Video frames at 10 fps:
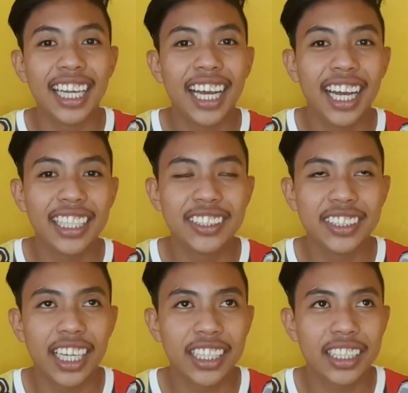Ano,
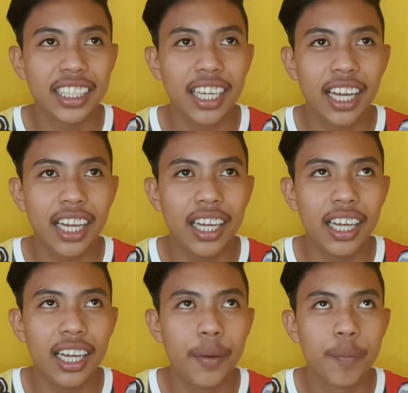nag, ah, uh,
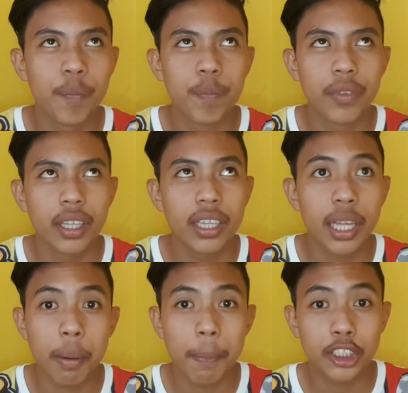
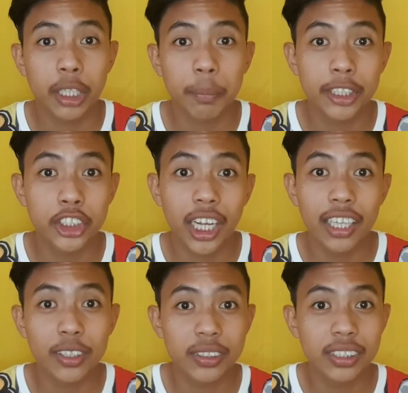
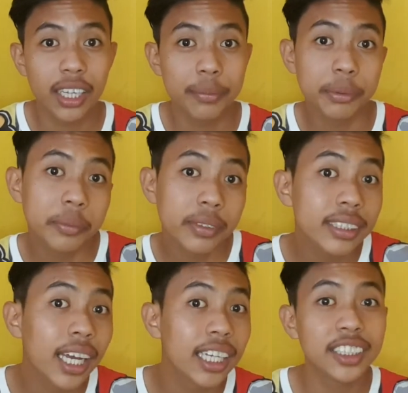nagpapasyal-pasyal kung saan
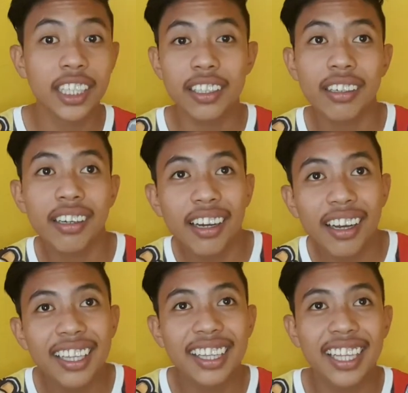pumunta.
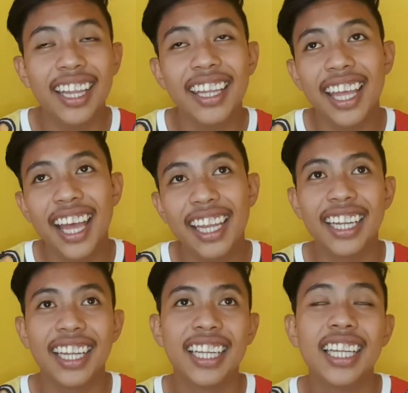Charot. Ganyan,
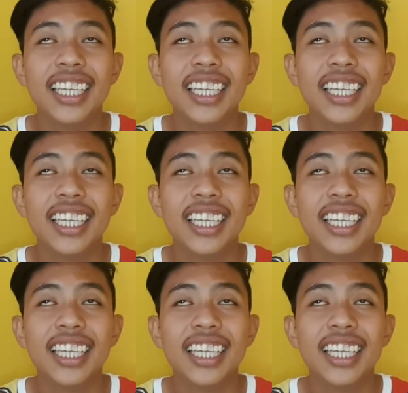ganyan.